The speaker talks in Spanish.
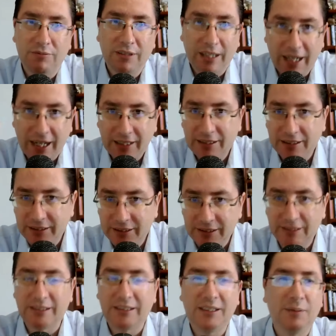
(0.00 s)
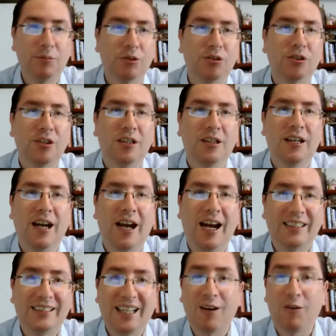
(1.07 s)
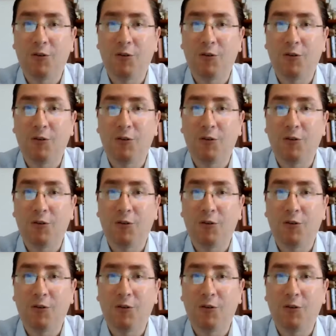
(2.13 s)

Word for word: Gracias, insistimos, a esa